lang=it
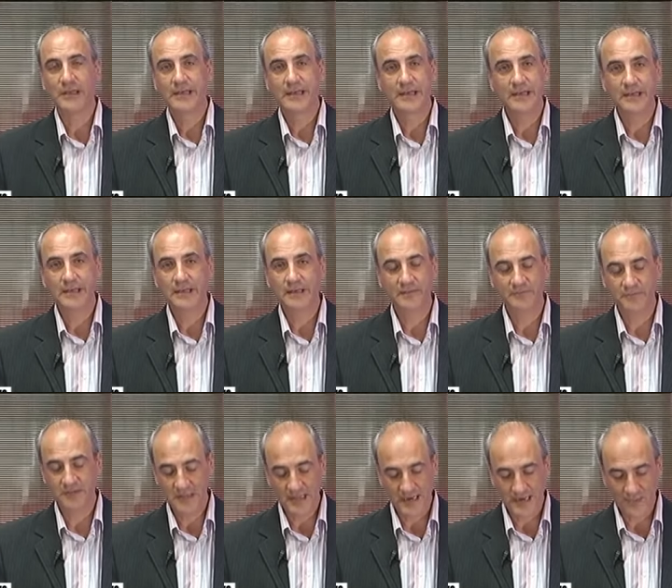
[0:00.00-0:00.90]
eh,
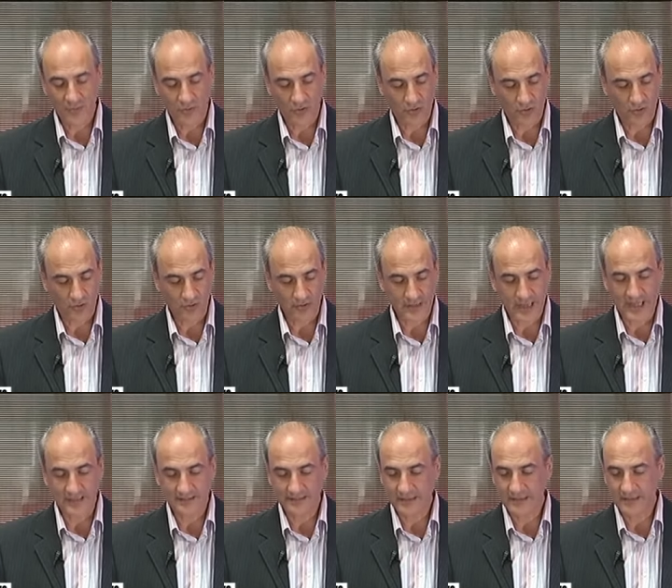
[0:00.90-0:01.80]
vi daremo
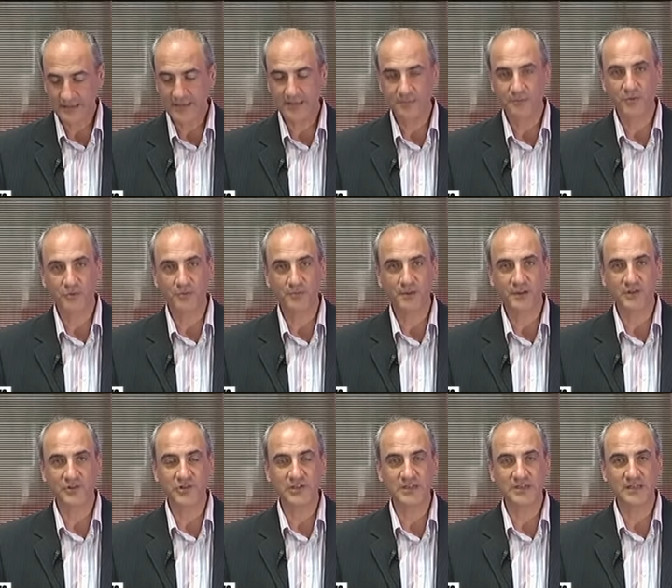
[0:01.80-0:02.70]
dati più
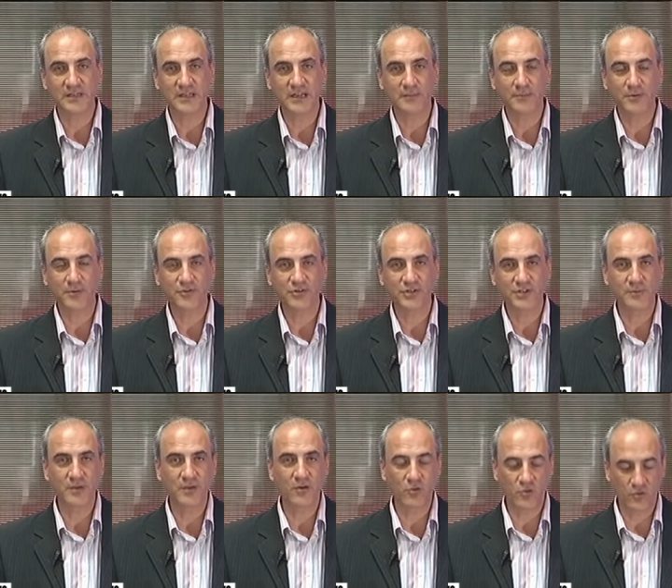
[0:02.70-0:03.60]
precisi nelle
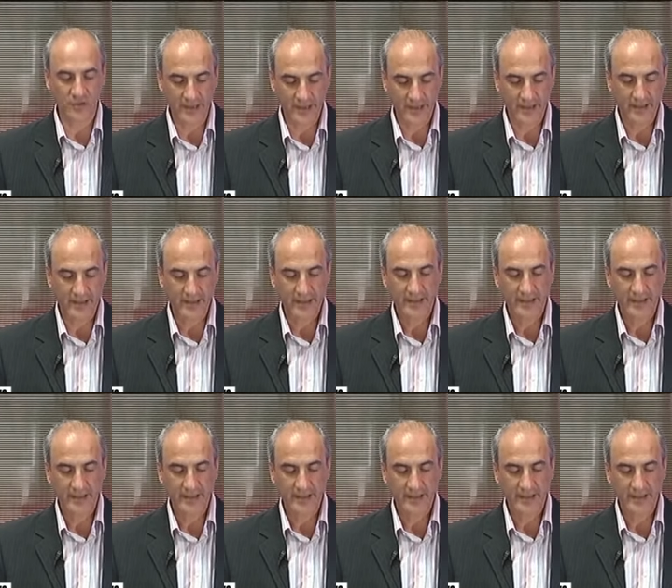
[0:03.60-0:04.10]
prossime ore,